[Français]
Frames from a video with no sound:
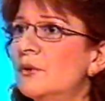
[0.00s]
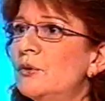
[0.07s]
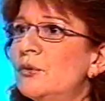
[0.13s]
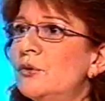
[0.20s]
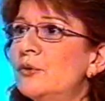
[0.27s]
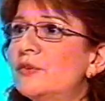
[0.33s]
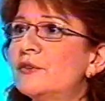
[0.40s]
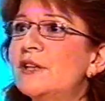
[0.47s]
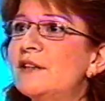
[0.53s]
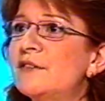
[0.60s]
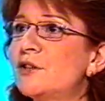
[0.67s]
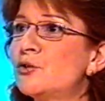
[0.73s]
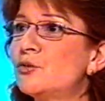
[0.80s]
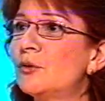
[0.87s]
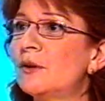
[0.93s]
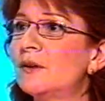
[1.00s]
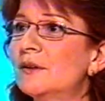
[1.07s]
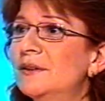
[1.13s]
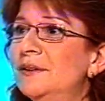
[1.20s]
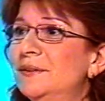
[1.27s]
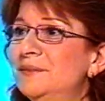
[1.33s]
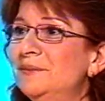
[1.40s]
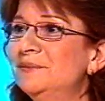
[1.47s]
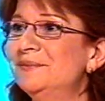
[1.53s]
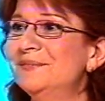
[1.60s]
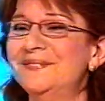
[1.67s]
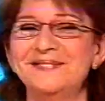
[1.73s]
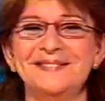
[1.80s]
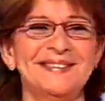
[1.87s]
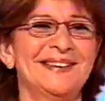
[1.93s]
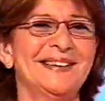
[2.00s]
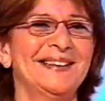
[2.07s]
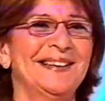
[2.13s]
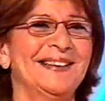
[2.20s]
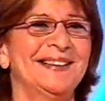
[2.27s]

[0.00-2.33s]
euh, Télé 7 jours Oui, Télé 7